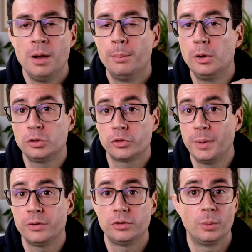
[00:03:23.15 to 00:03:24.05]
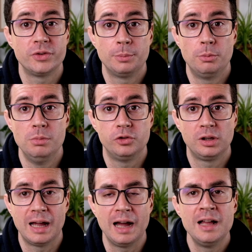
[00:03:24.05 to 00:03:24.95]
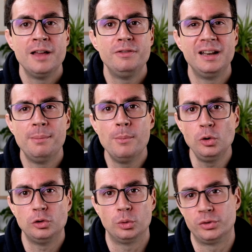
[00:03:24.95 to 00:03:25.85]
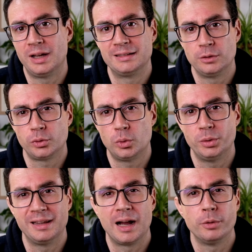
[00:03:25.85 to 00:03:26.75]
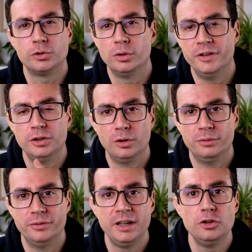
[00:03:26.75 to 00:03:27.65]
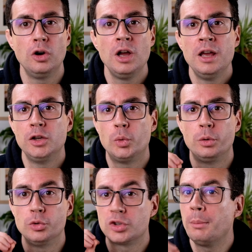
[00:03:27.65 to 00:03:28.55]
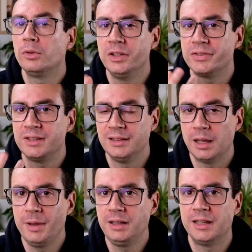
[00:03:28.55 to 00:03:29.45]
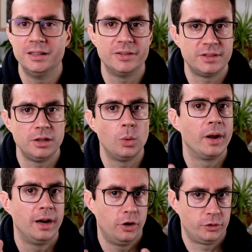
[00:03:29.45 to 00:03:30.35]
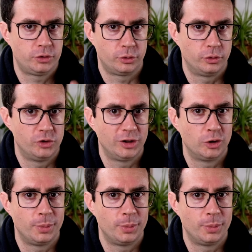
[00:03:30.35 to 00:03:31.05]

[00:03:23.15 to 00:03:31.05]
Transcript: Molto spesso in queste pubblicità viene molto usata l'oscurità, questo vedo e non vedo, in cui riusciamo distintamente a distinguere il nostro soggetto